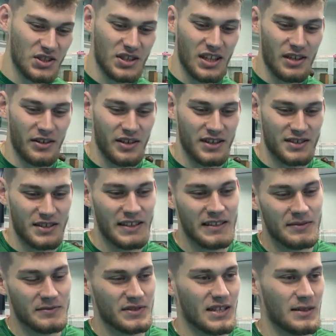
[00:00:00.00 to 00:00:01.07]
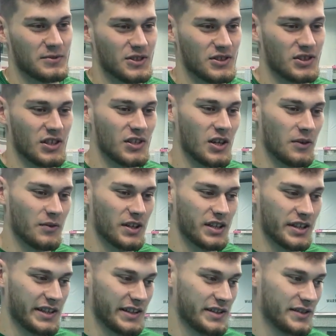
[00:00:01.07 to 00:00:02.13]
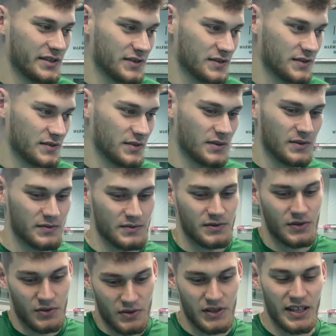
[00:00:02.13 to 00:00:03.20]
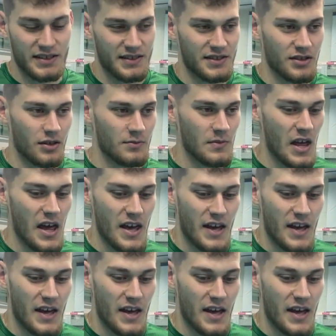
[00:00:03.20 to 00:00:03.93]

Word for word: że Taylor jest jednym z lepszych środkowych, którzy e, jacy są.